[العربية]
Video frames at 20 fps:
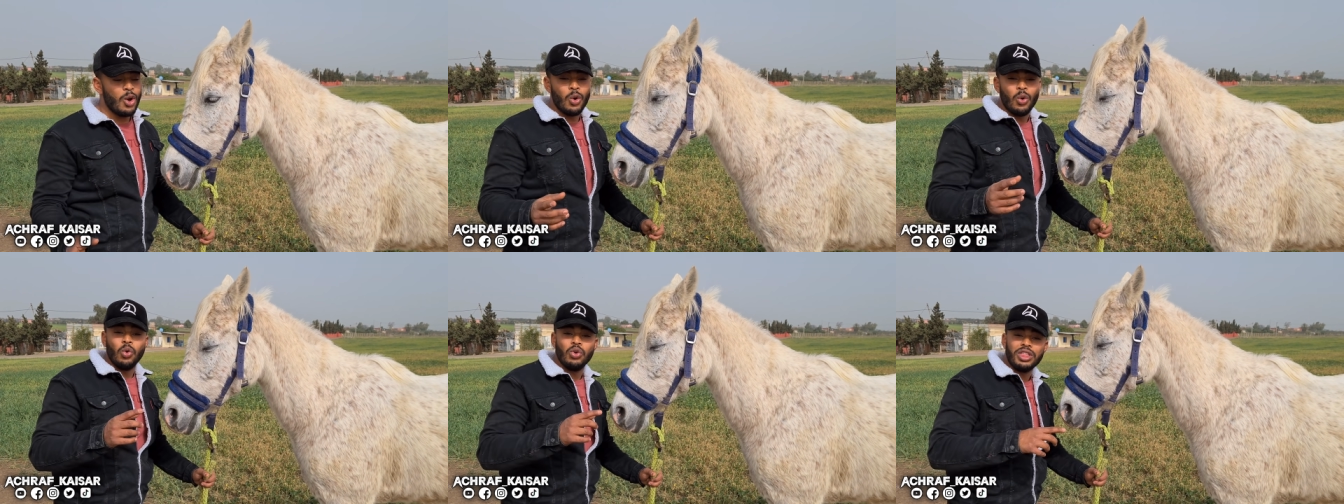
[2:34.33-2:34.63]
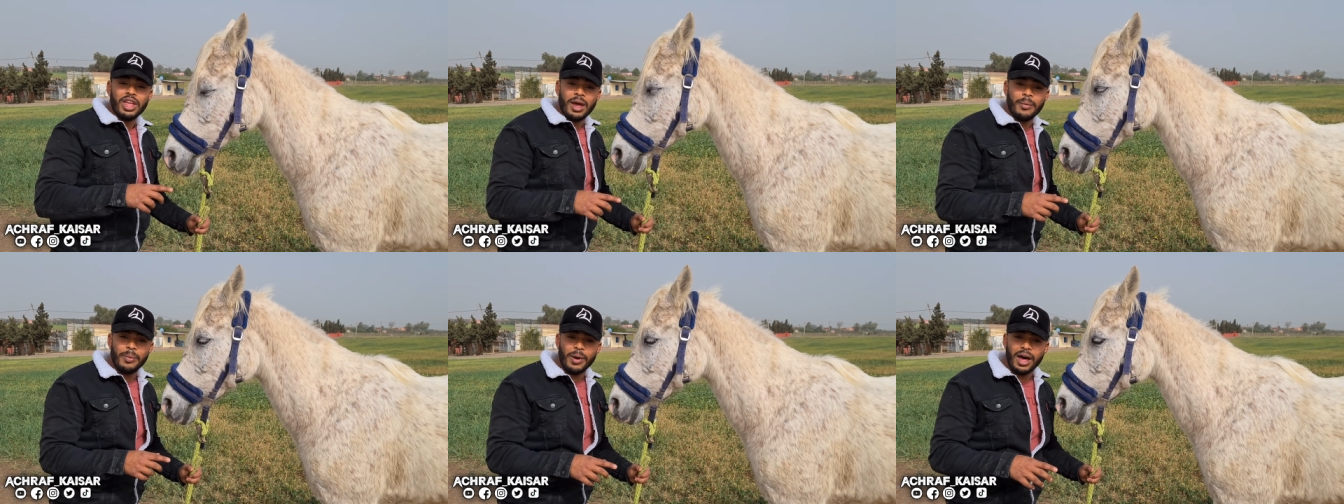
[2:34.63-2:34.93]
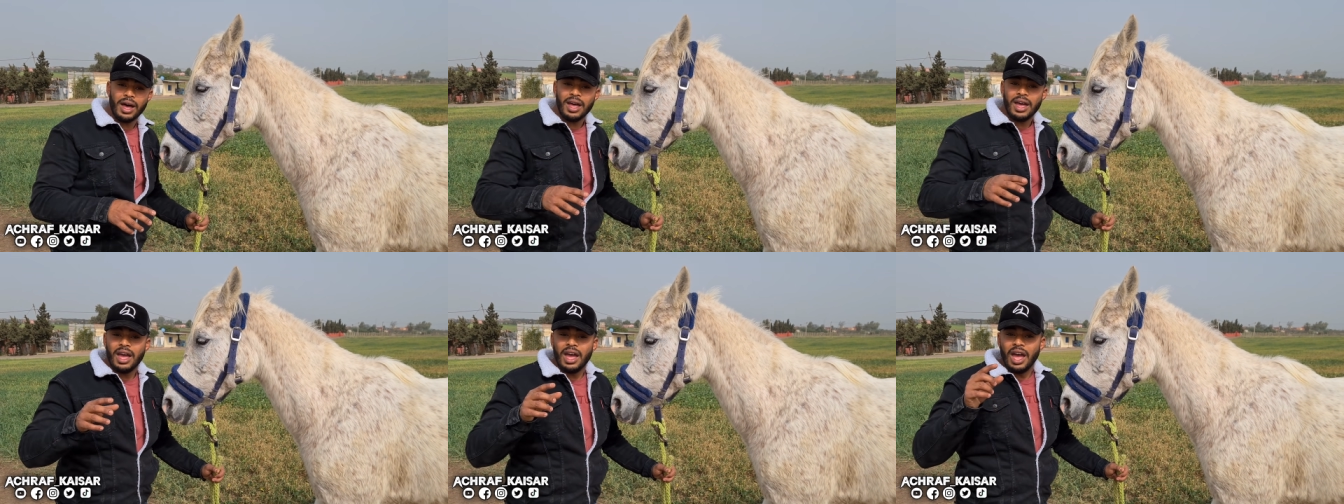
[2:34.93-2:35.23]

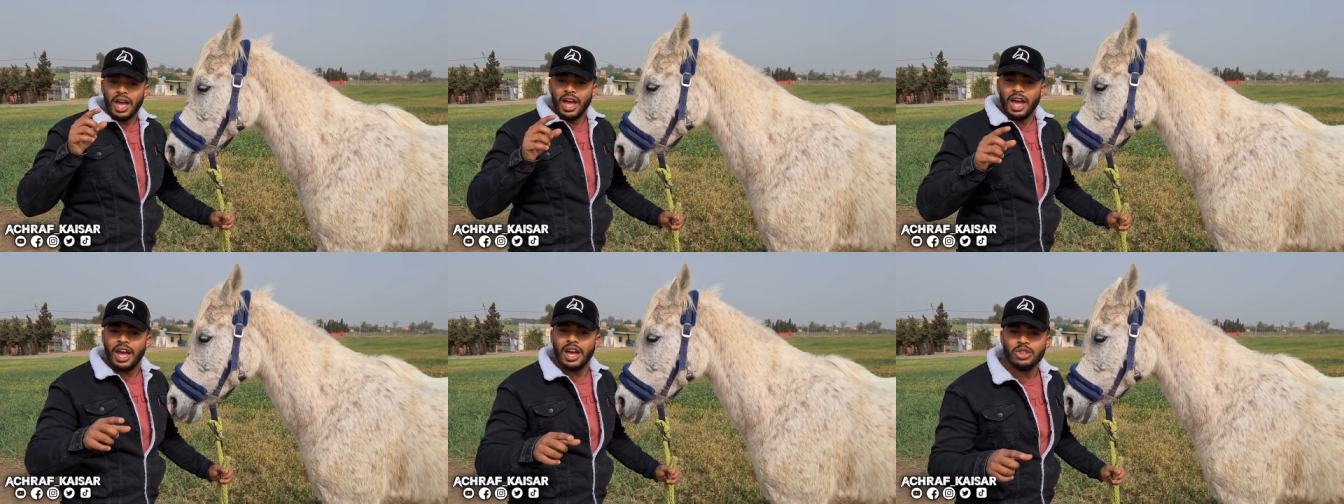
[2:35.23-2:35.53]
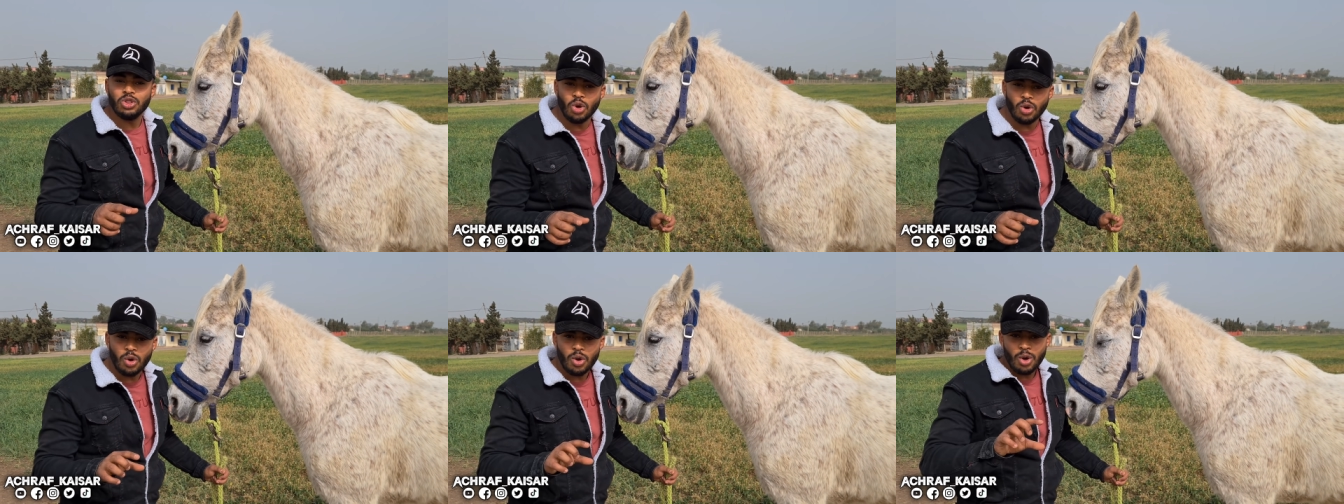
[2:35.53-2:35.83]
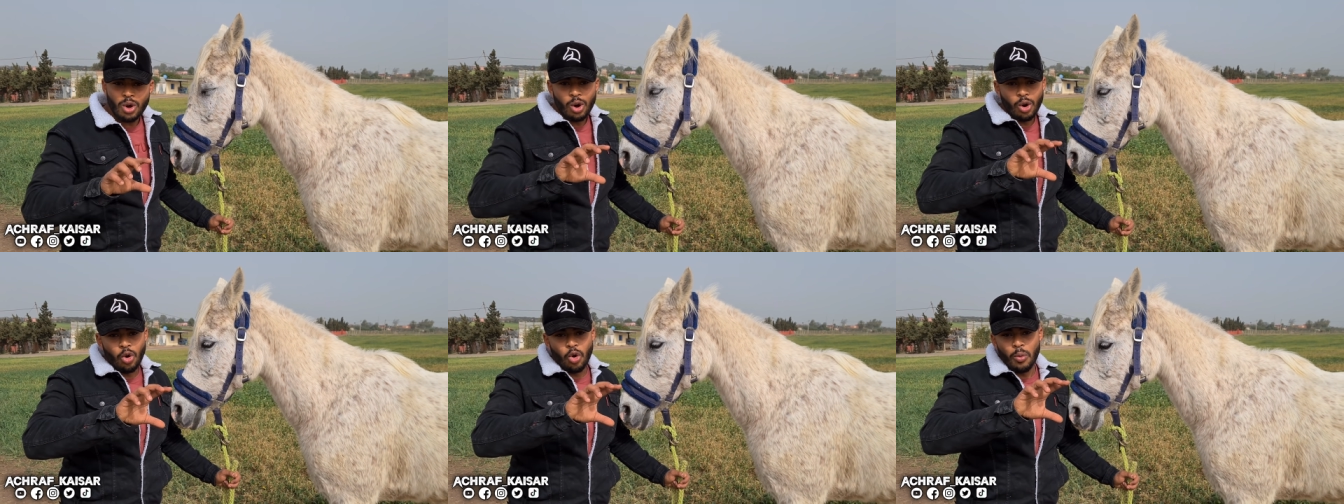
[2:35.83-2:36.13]
ودابا هادو
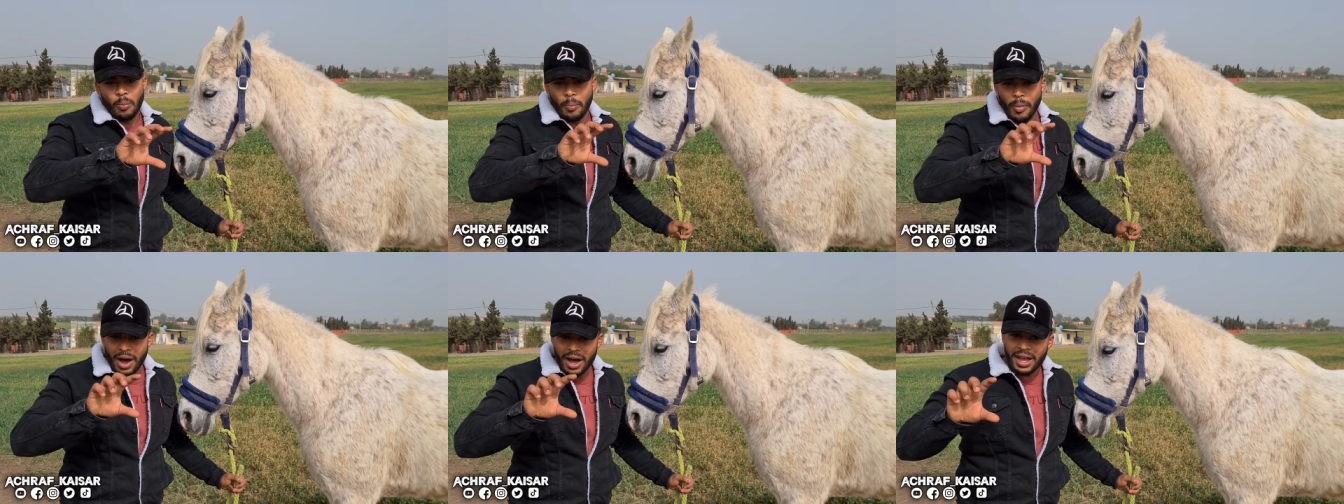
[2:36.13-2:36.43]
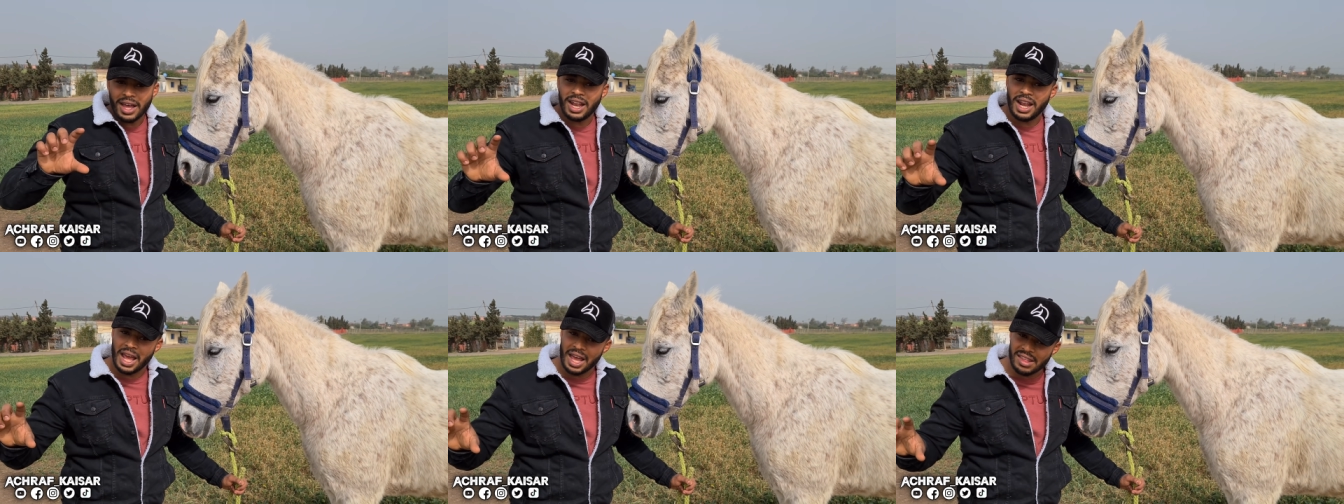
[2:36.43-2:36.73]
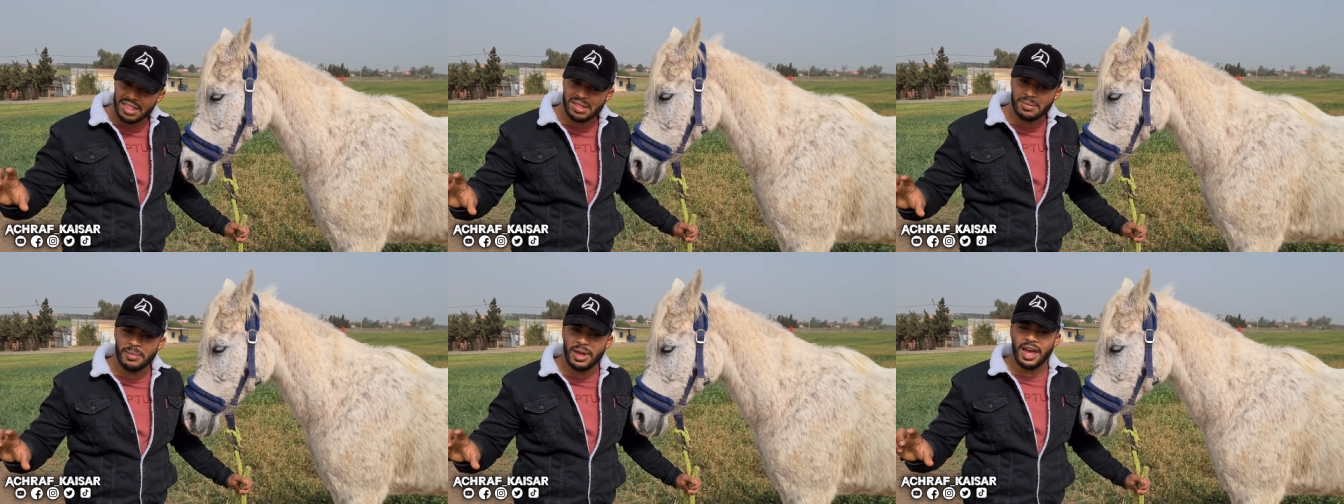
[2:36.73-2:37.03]
هما
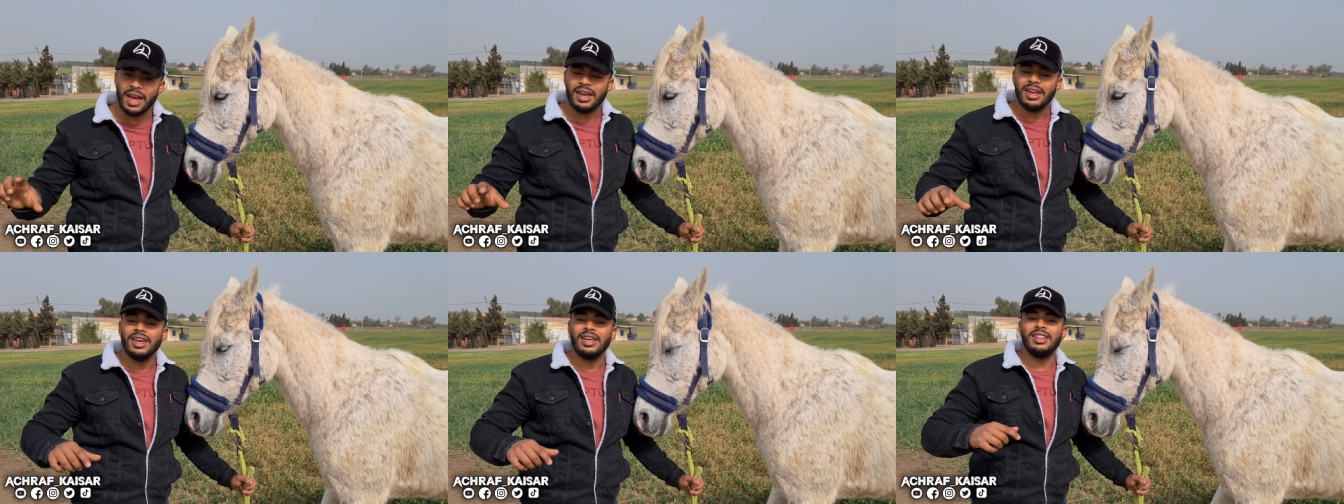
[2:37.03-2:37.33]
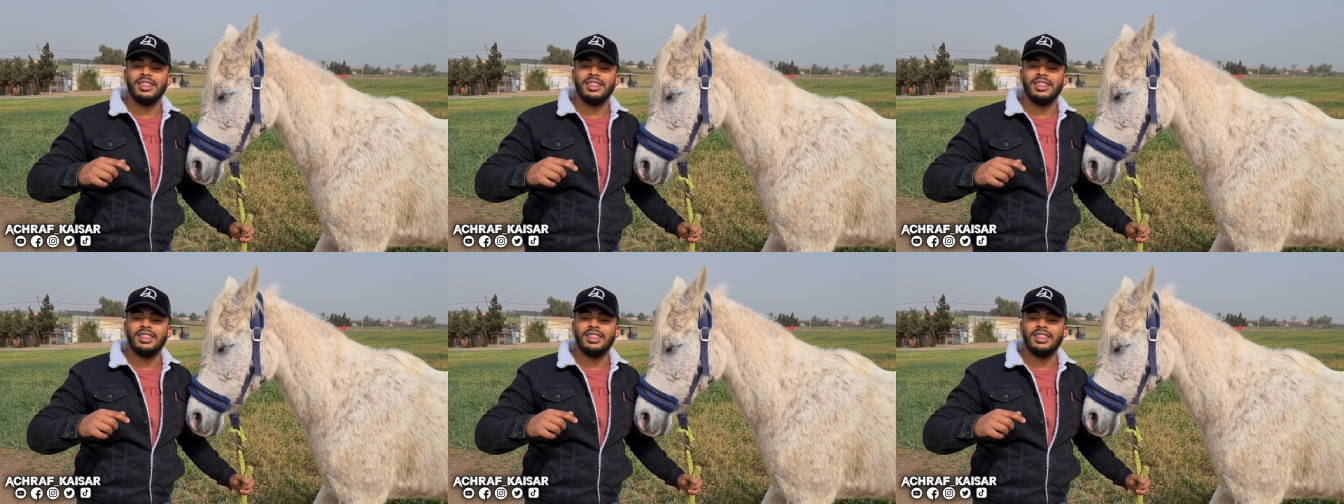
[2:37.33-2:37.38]
الاسماء